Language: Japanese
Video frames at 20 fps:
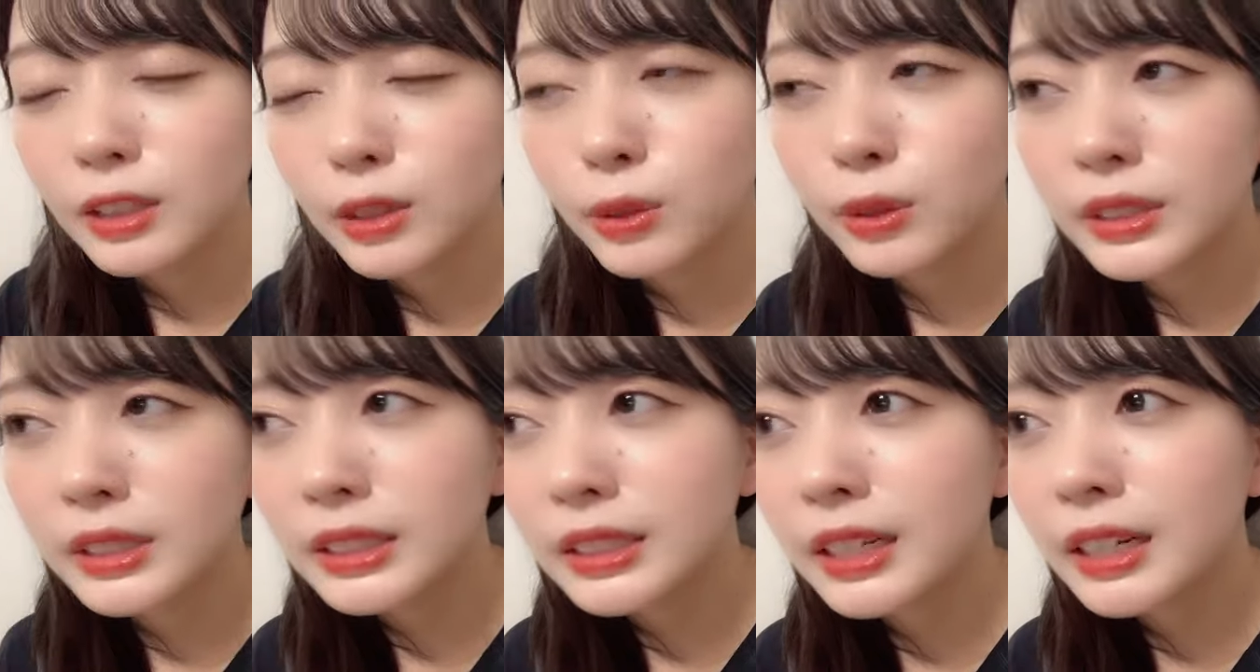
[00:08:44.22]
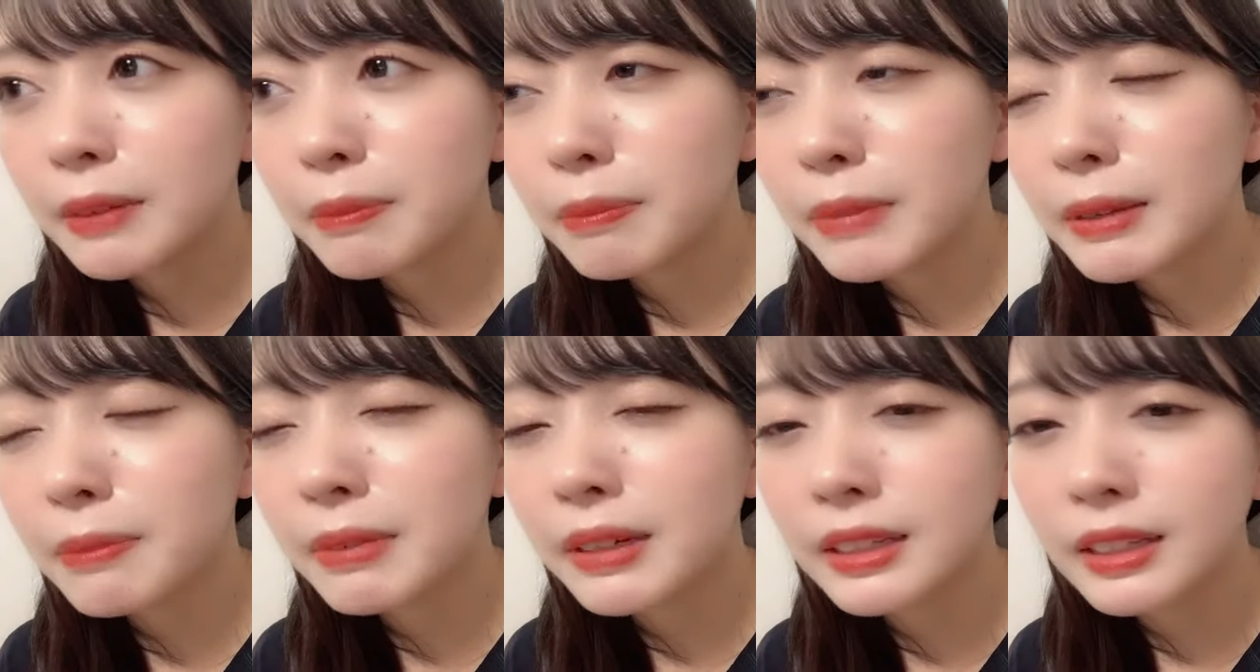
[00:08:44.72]
5時間
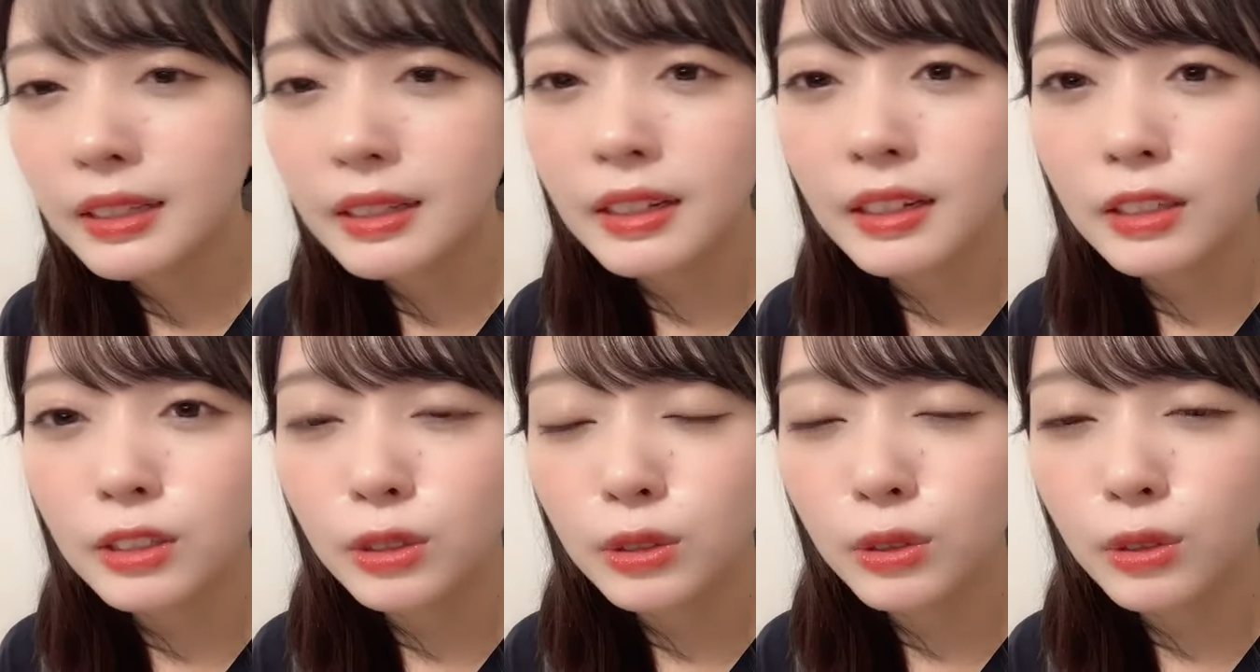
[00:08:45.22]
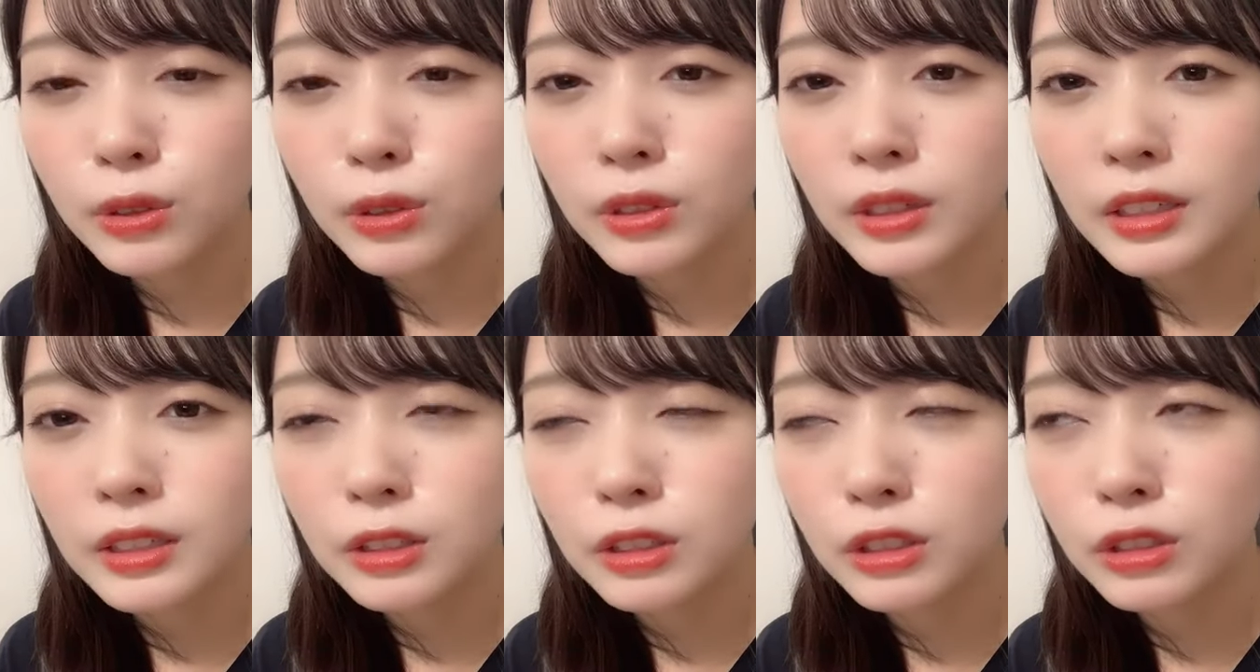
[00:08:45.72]
目までがその6
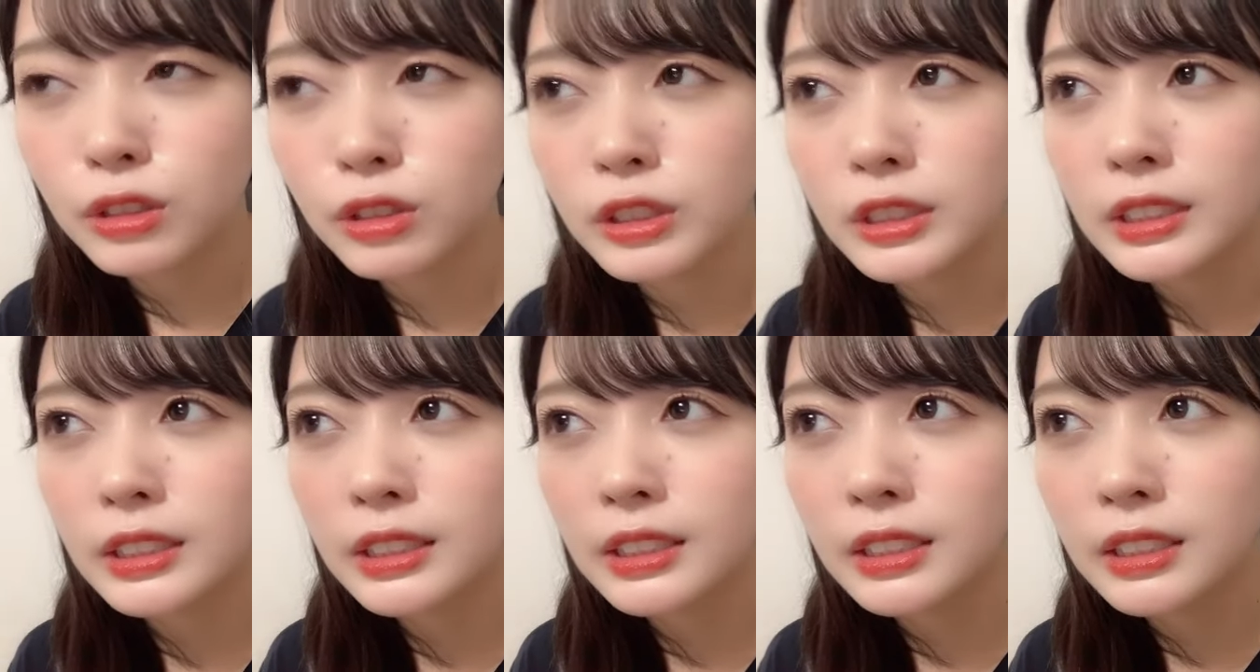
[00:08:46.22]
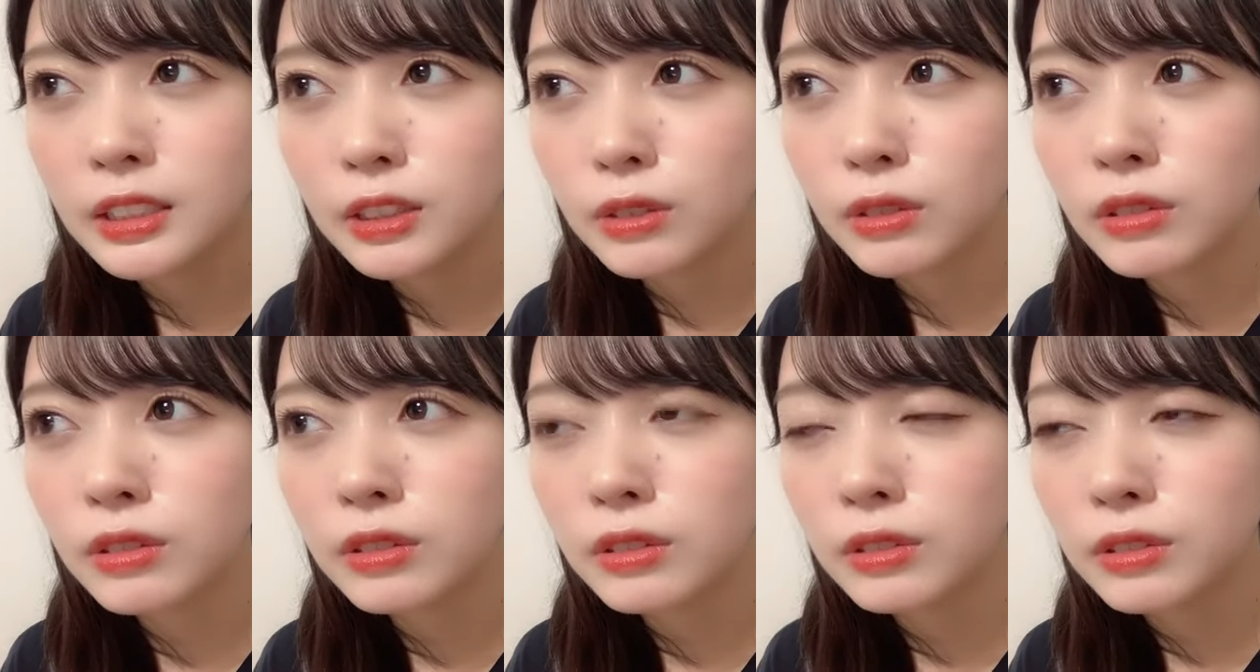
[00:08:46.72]
月11日
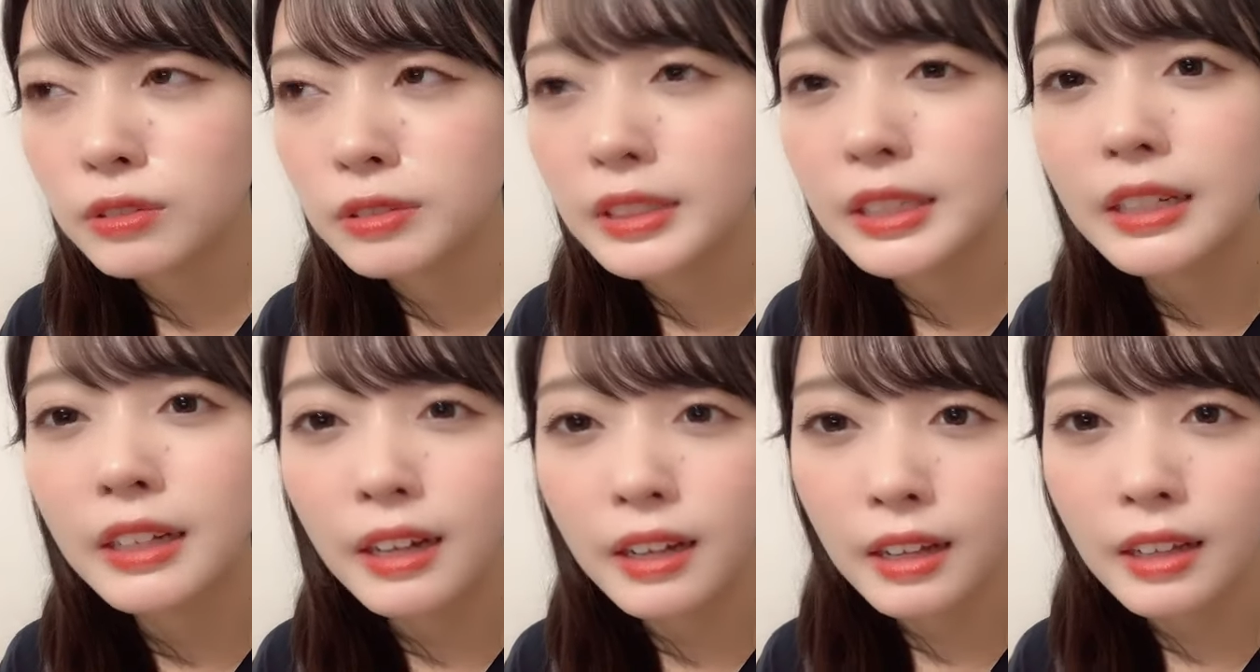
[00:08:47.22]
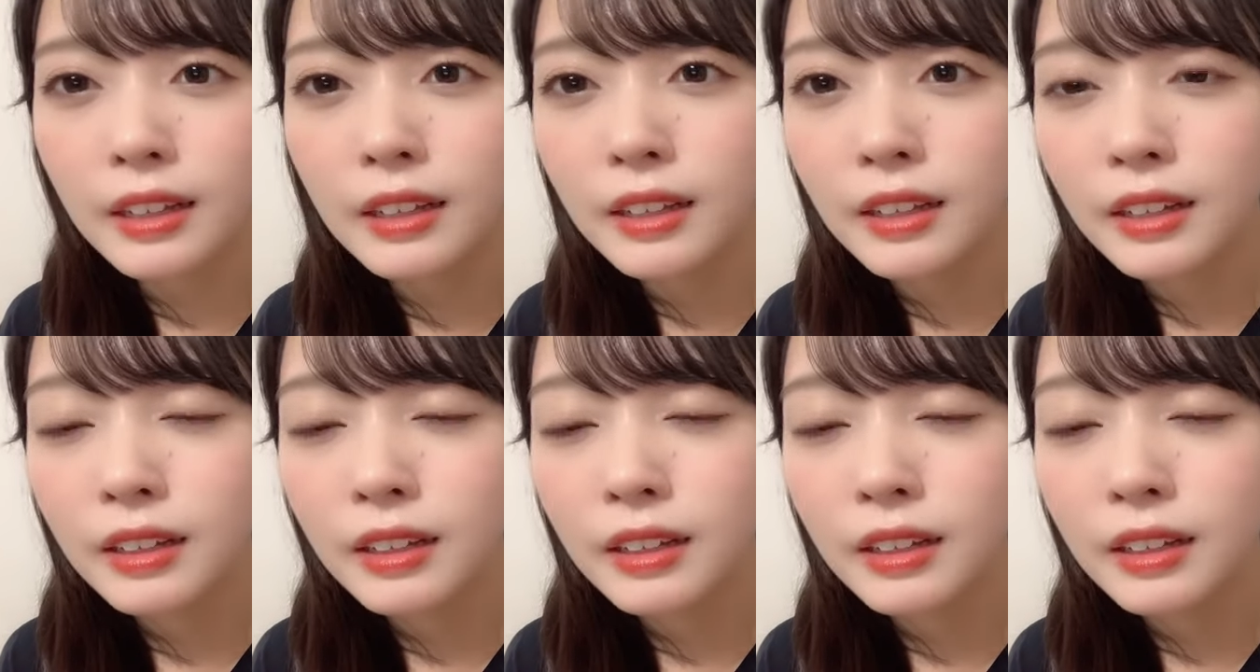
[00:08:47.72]
の振り替え